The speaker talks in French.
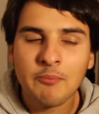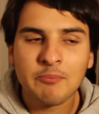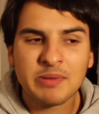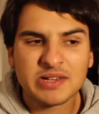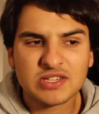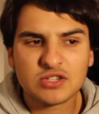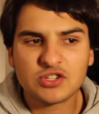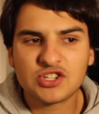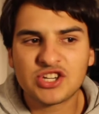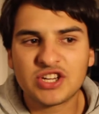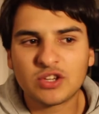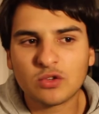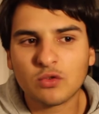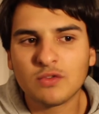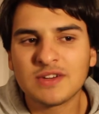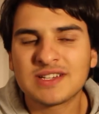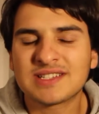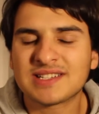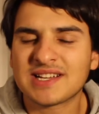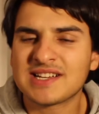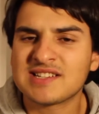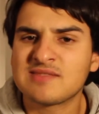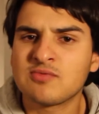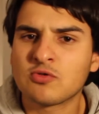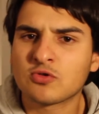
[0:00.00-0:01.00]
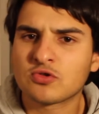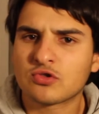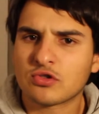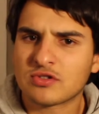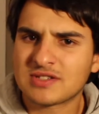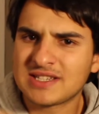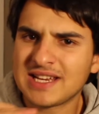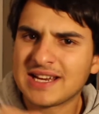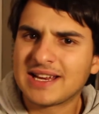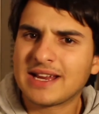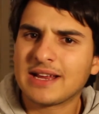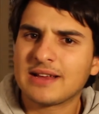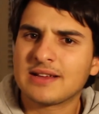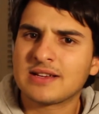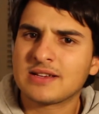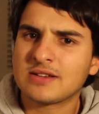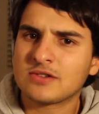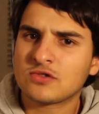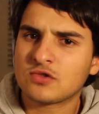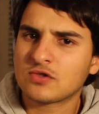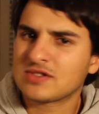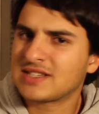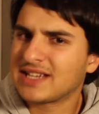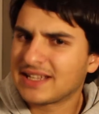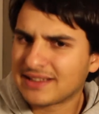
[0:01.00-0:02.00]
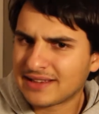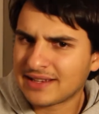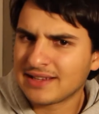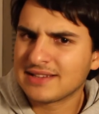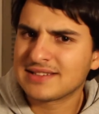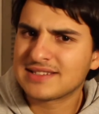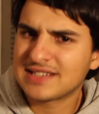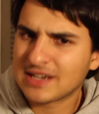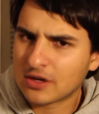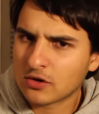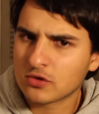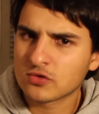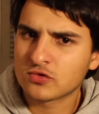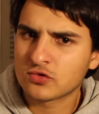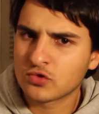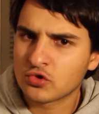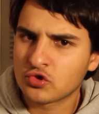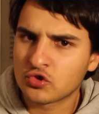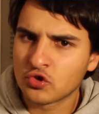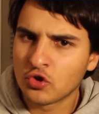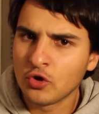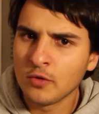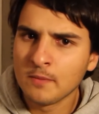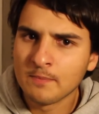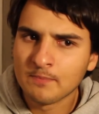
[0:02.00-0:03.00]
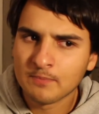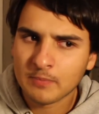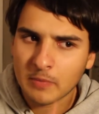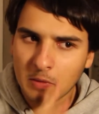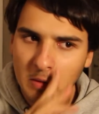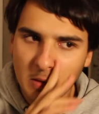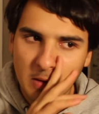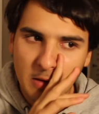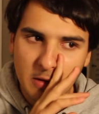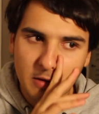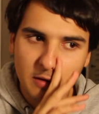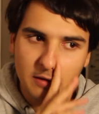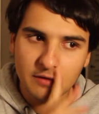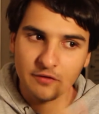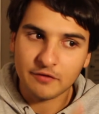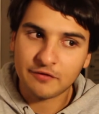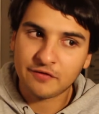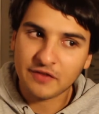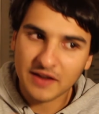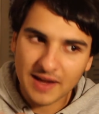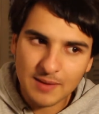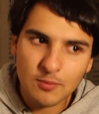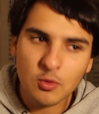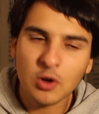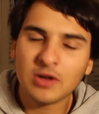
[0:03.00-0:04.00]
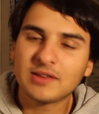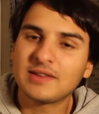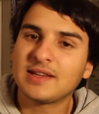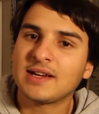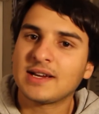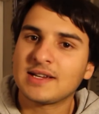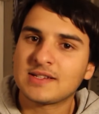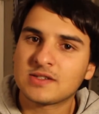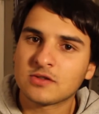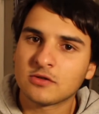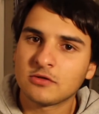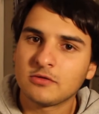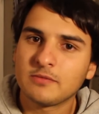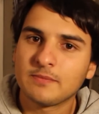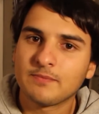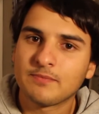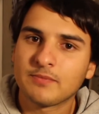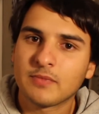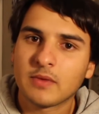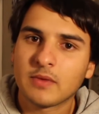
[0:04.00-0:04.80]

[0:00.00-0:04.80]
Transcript: Parce que j'ai trouvé Strasbourg sur, euh, certaines séquences de jeu vraiment intéressant,